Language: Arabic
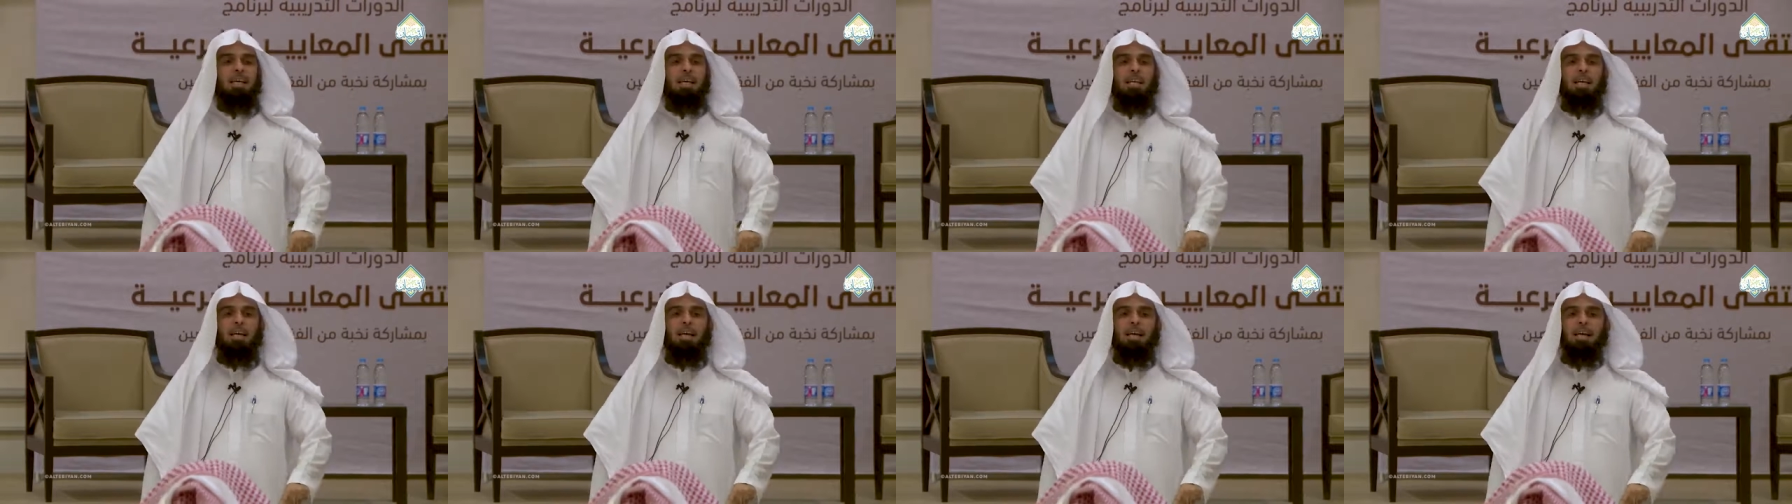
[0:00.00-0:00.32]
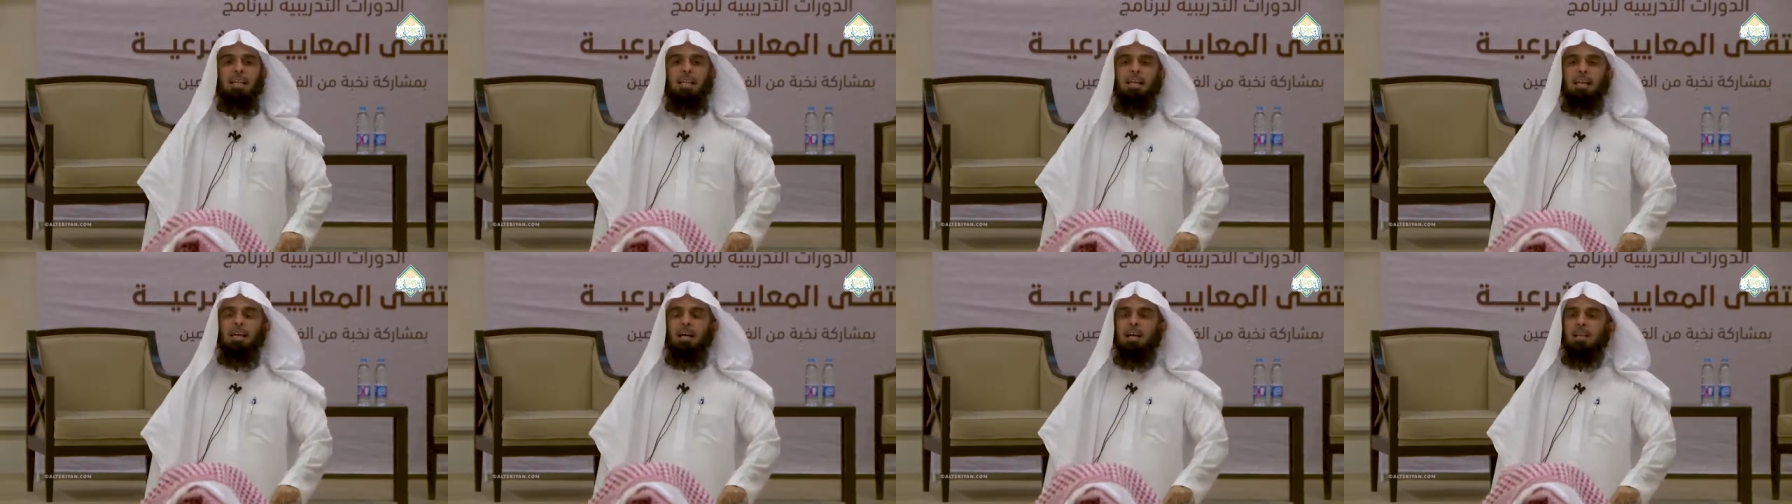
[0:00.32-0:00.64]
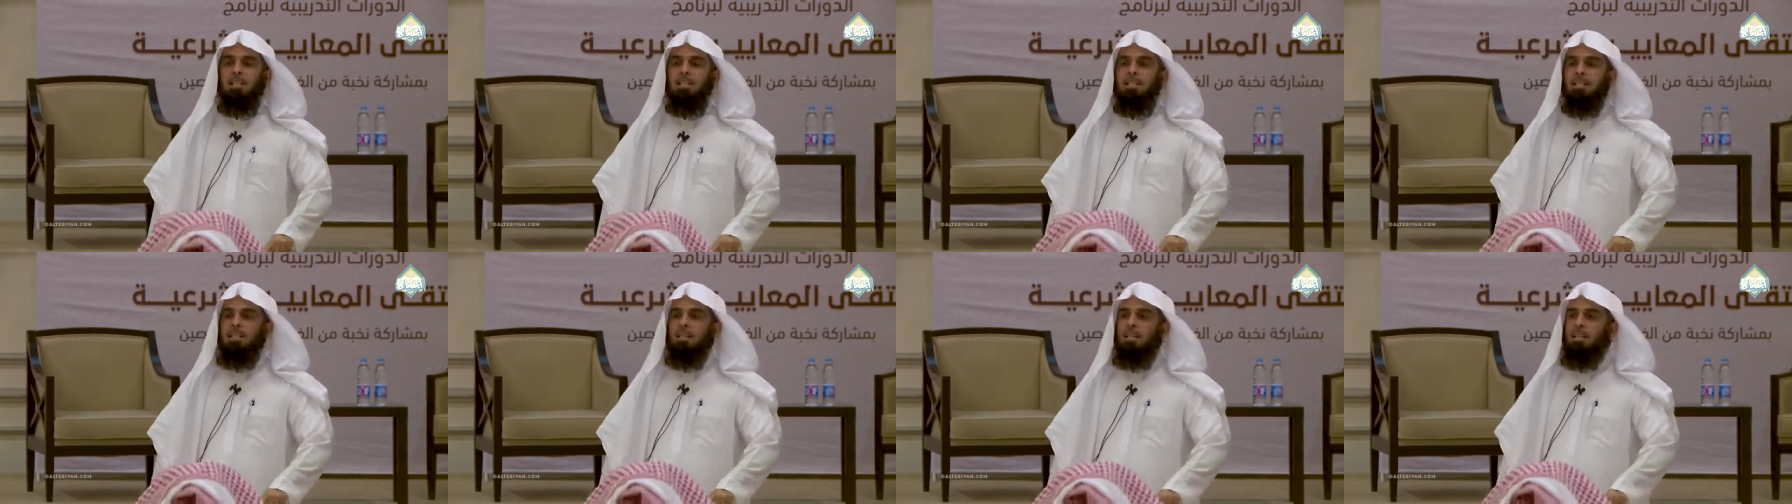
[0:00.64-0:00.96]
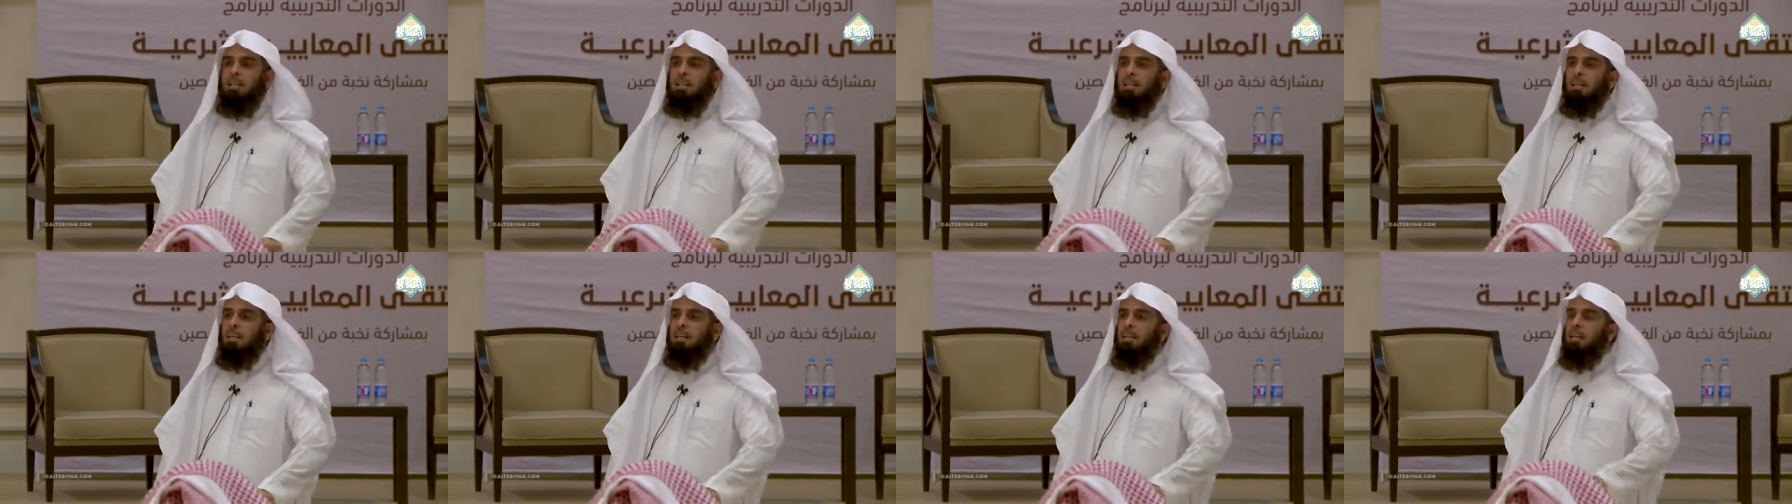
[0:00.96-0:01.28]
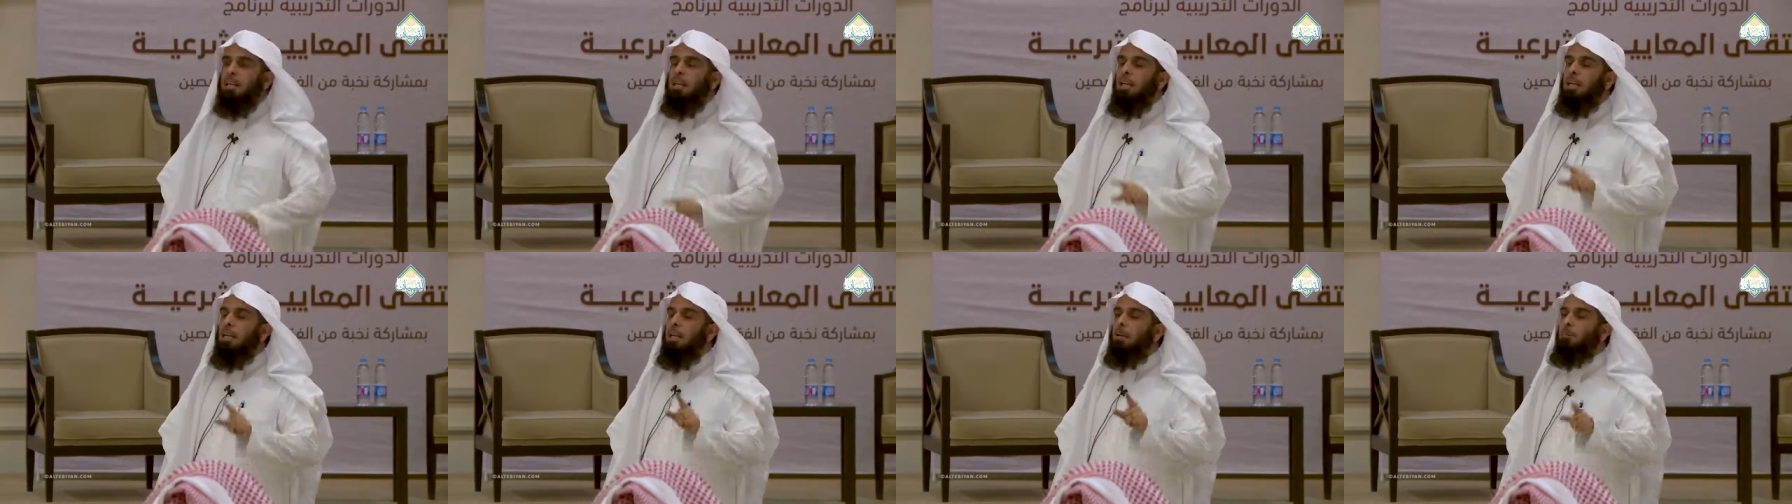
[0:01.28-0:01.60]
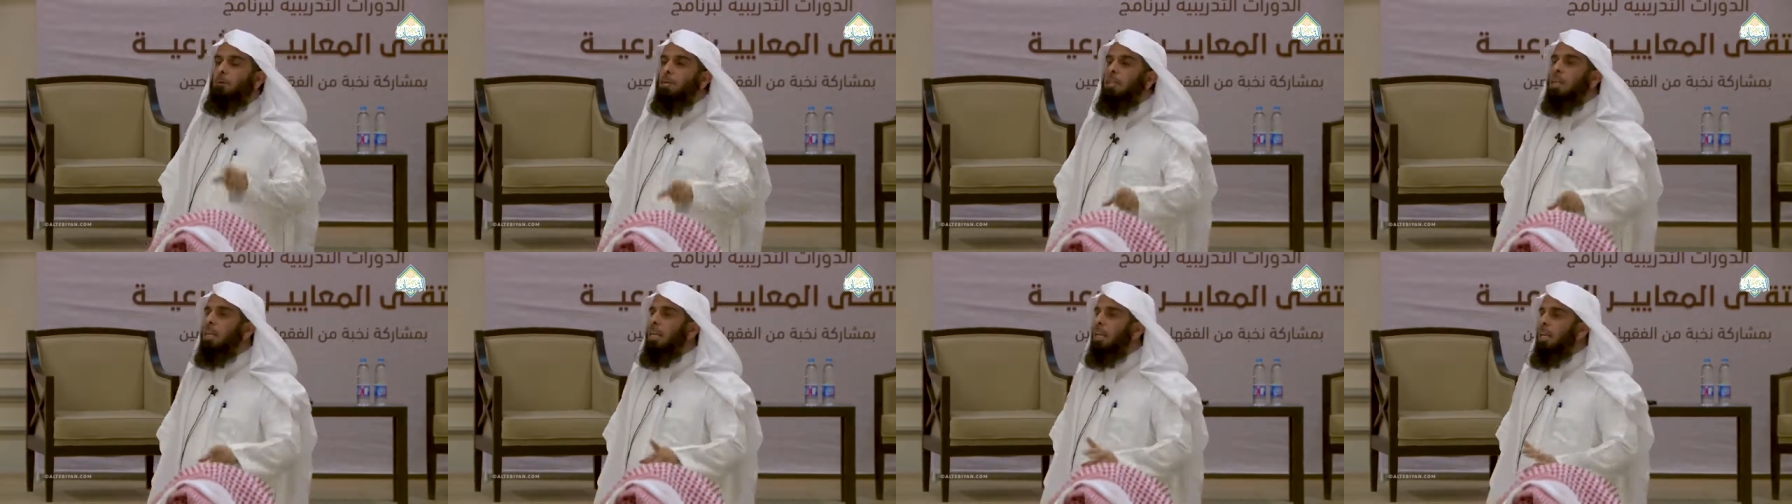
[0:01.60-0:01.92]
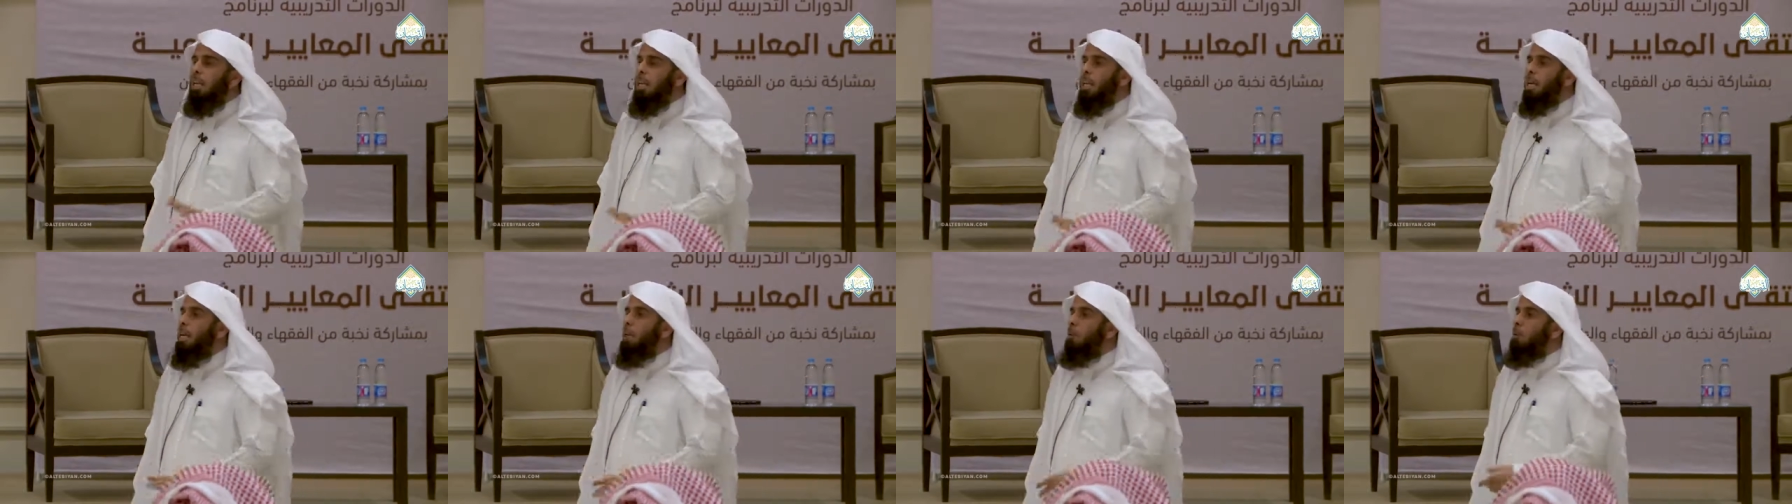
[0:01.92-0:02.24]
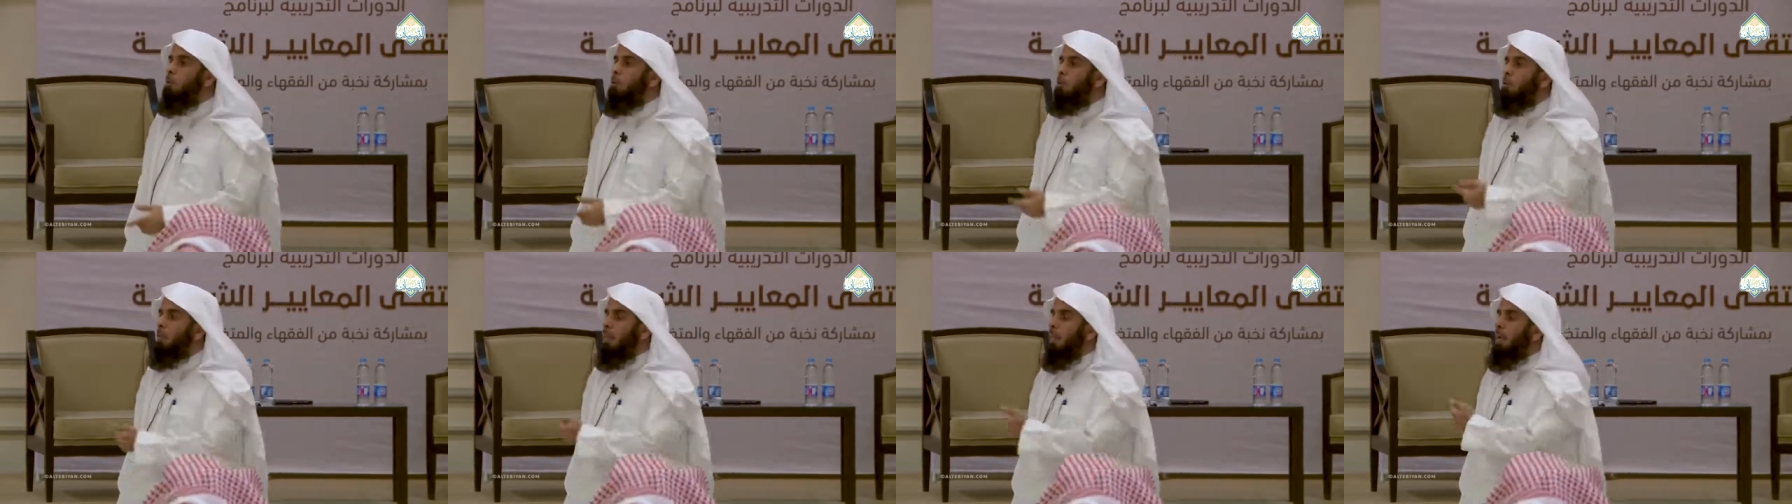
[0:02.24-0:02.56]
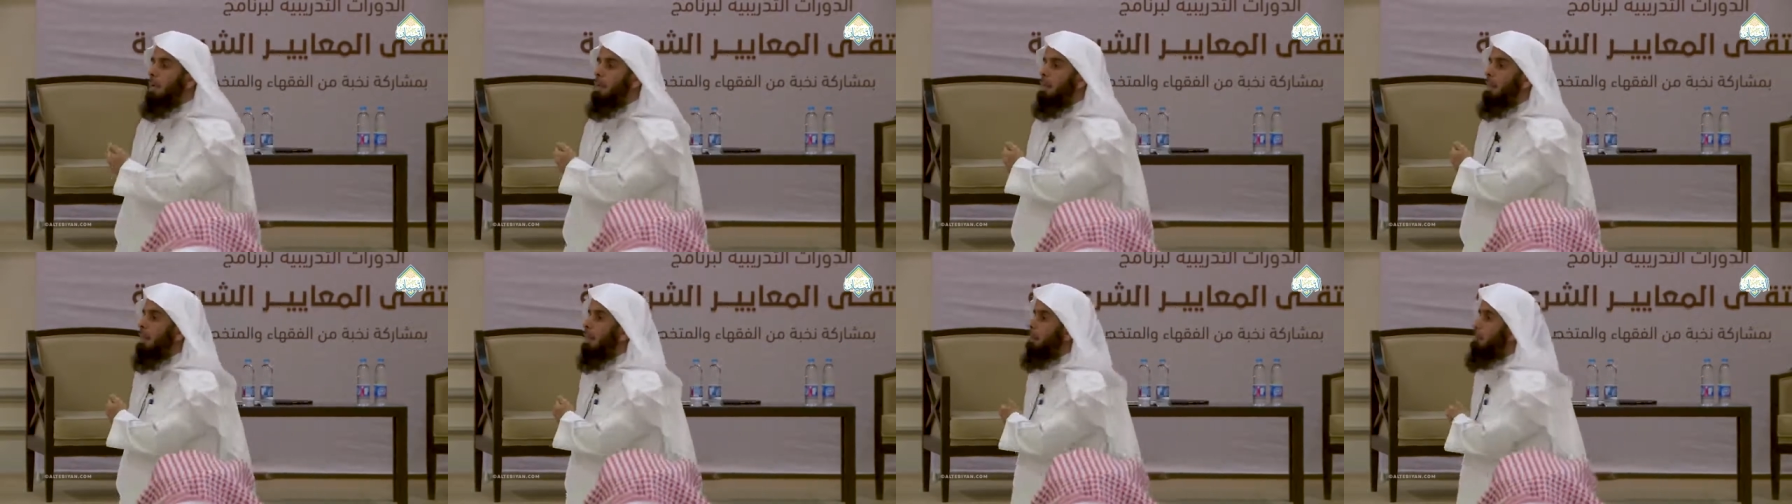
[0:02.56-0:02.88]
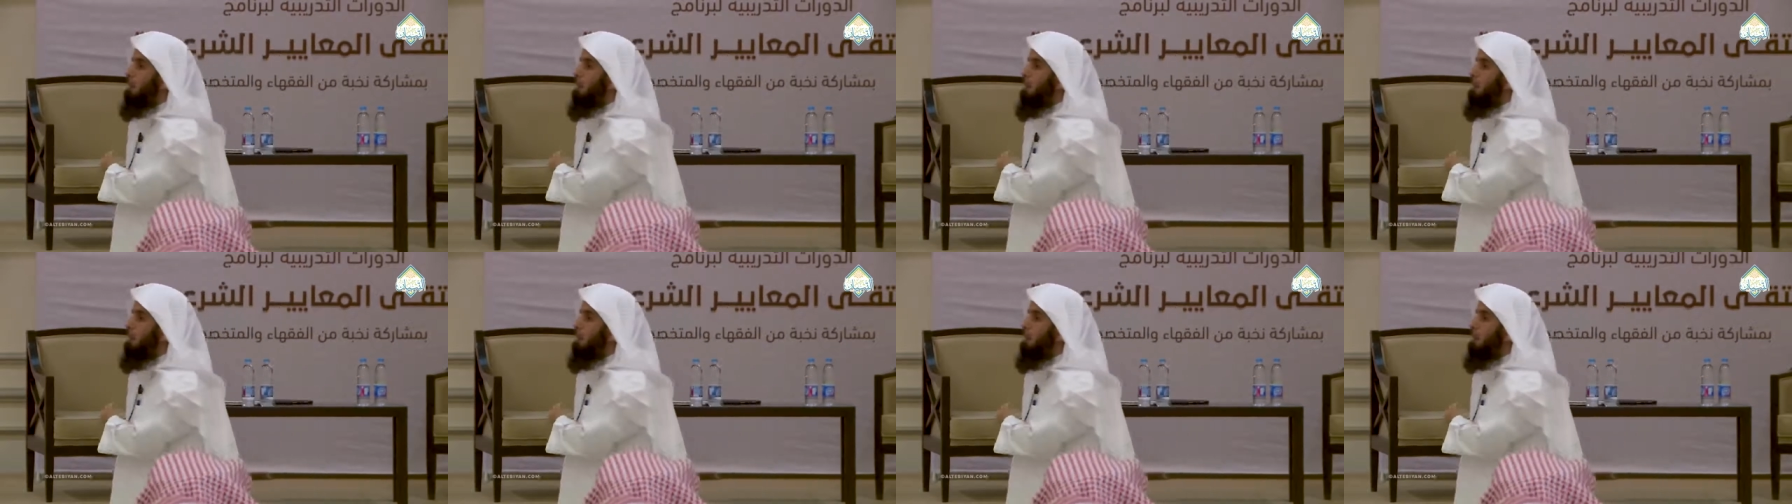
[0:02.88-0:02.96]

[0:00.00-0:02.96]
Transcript: عن هذا الأصل إلا بدليل ومن هذا